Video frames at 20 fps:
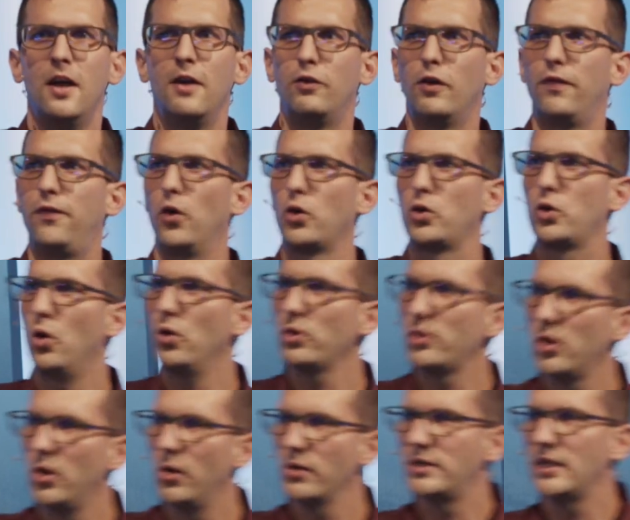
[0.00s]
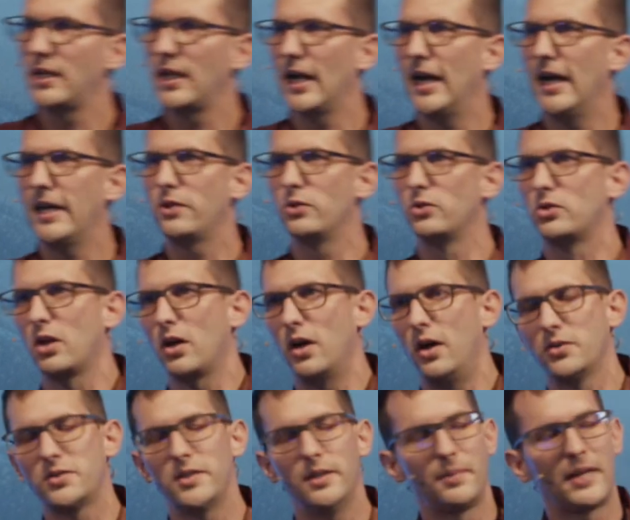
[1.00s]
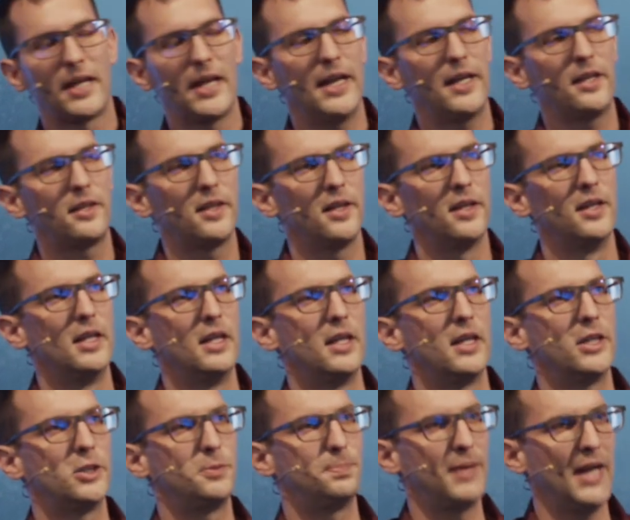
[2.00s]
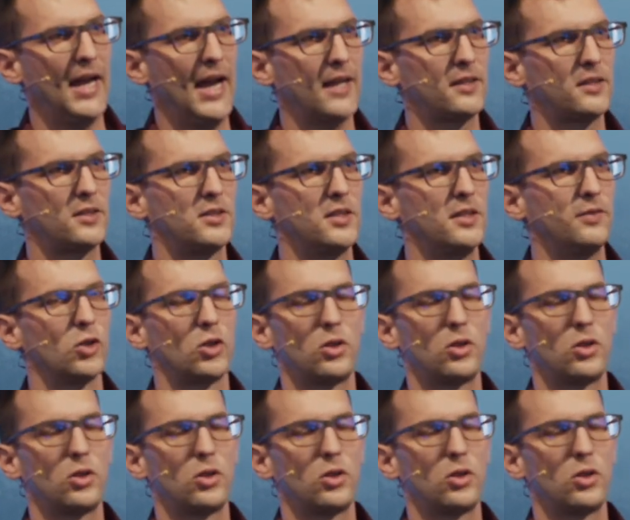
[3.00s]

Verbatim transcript: die von Gottlosigkeit und Grausamkeiten geprägt war, wo